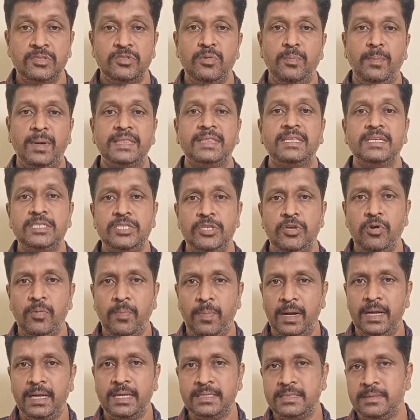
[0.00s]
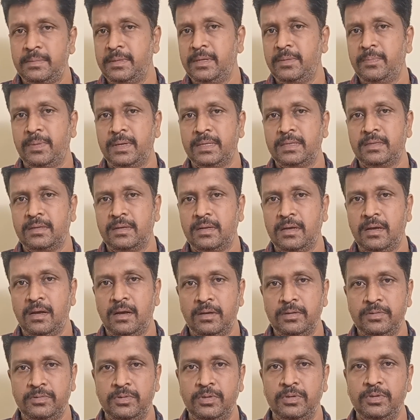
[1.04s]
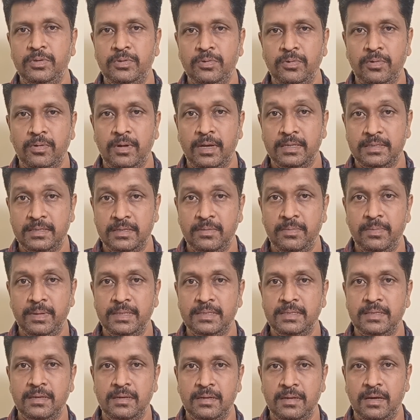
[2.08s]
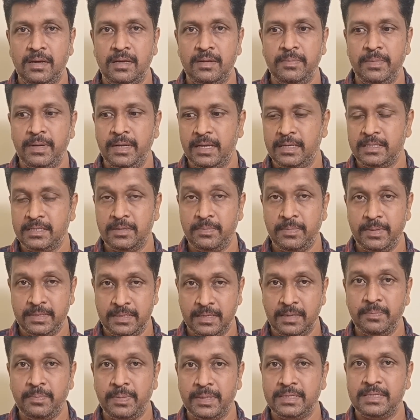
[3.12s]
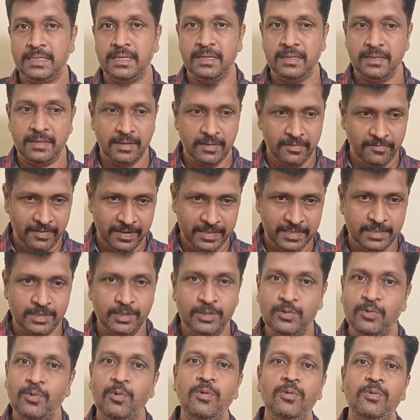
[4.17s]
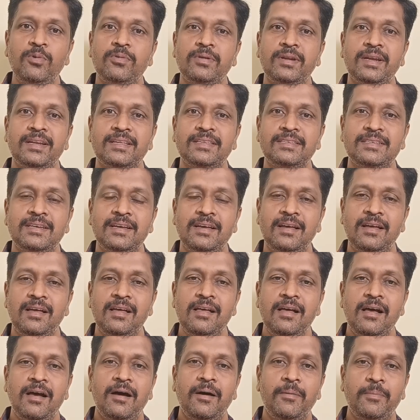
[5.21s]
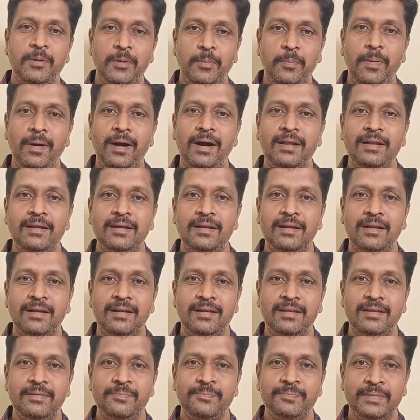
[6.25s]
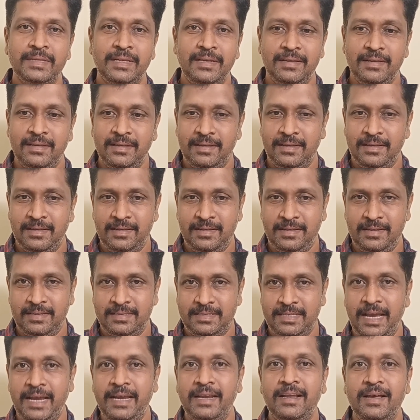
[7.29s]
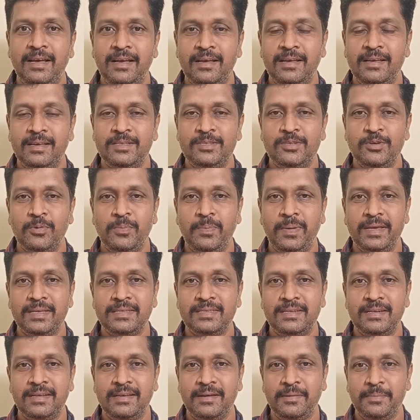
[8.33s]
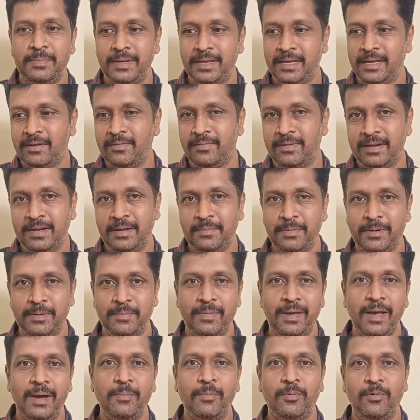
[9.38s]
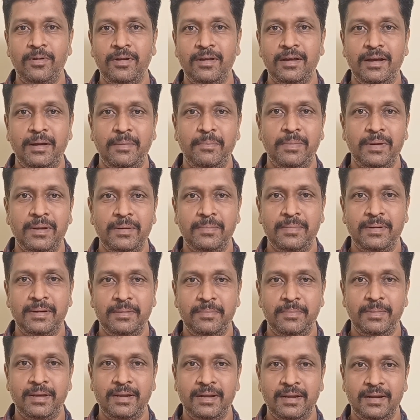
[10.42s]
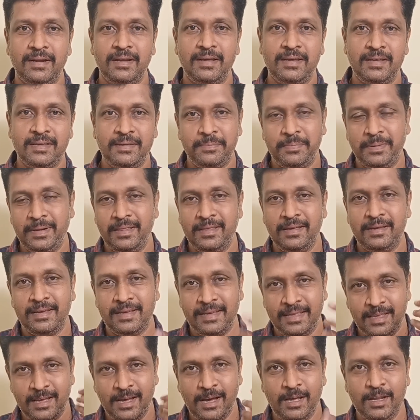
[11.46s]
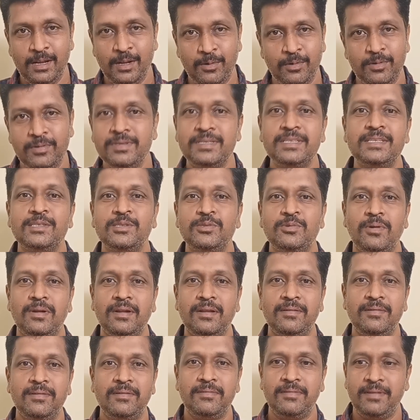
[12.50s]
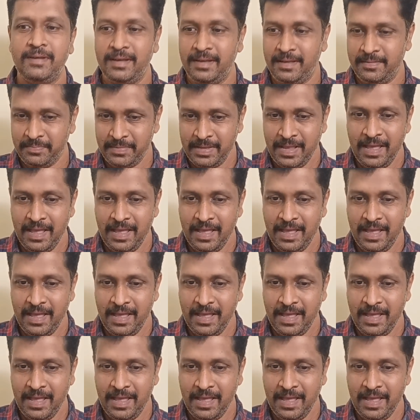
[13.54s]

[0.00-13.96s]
ஸோ மற்ற ஜியோ பாலிட்டிக்ஸ் அப்படின்னு பார்த்தோன்னா ஐயோ அசர்பைசான் ஆர்மினி அசர்பைசான் பிரச்சனை தான் நான் ஃபஸ்ட்டு சொல்லணும்னு நினச்சேன் அப்புறம் பாருங்கள் நான் சைனா இஷ்யூ பேசினேன் அப்புறம் இங்கே வந்தால் அப்புறம் மேப்போடு கம்பேர் பண்ணிட்டு பாருங்களேன் இப்படி தான் ஏதாவது நான் ஒரு விஷயம் சொல்ல வருவேன்